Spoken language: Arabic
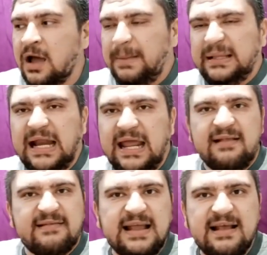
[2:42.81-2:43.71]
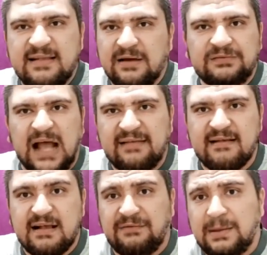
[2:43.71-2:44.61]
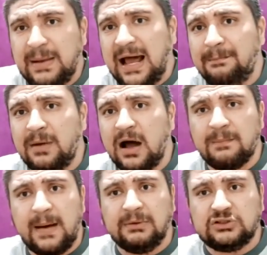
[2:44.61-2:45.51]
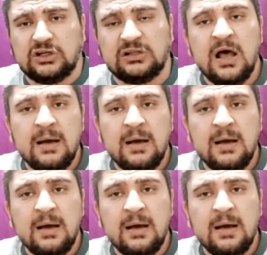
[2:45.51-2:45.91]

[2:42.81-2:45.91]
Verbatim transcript: بدنيا زي الزفت اساسا فلما يلعب مع اربع ماتشات